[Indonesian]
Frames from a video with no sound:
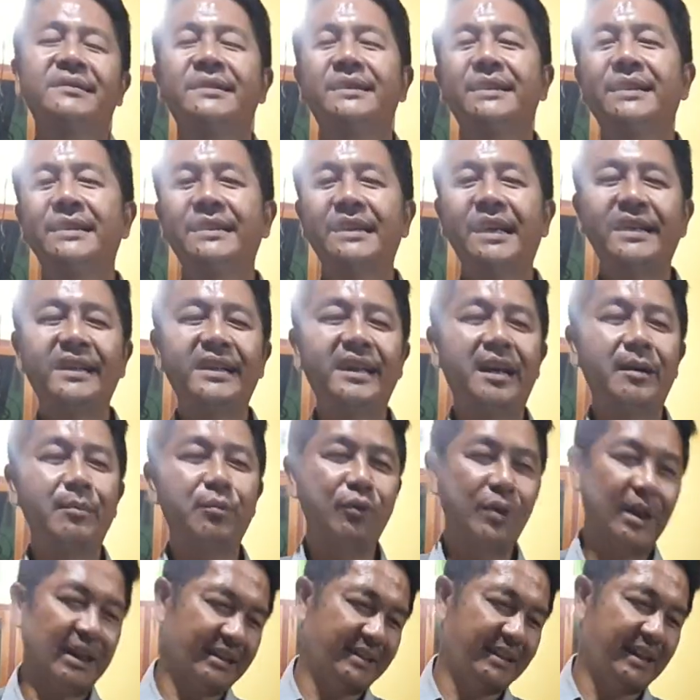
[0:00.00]
kita tinggal
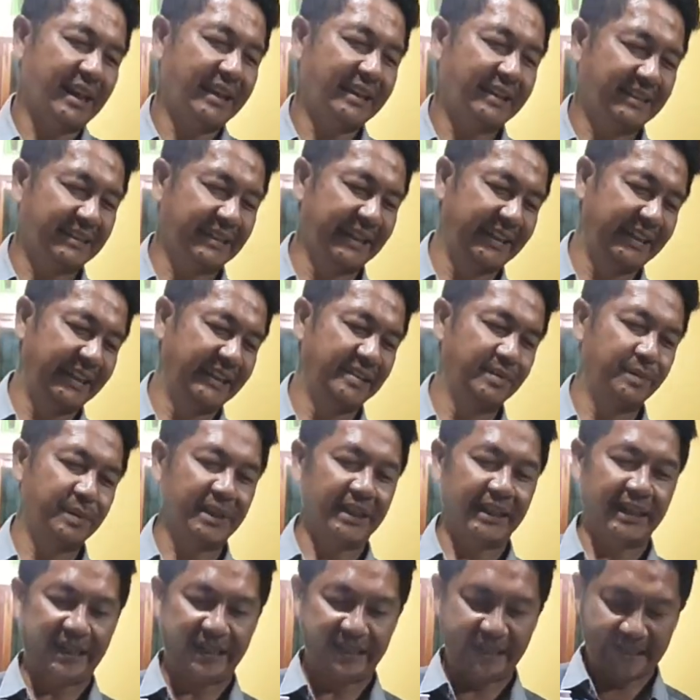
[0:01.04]
buka setelah disetting
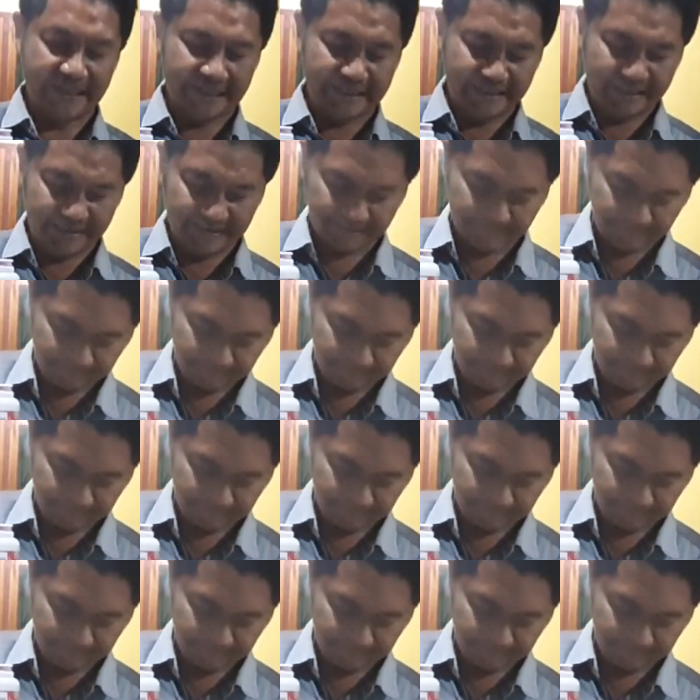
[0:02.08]
seperti ini